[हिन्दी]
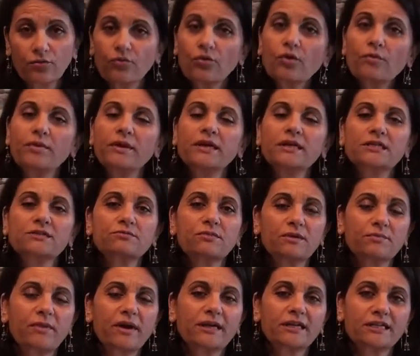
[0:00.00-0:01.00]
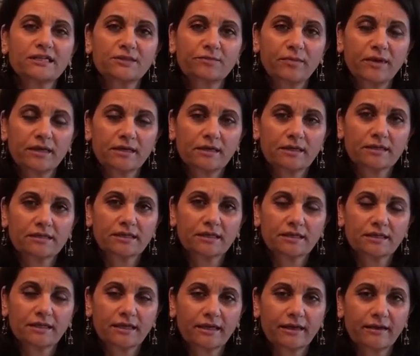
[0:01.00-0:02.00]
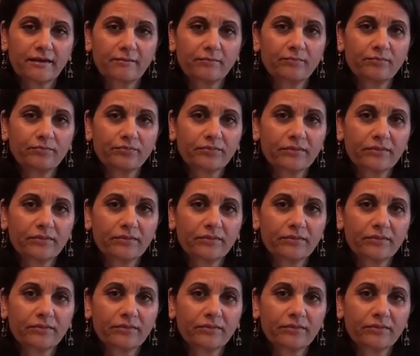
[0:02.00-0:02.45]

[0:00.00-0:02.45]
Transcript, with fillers: वो भी इसमें पार्टिसिपेट कर सकते हैं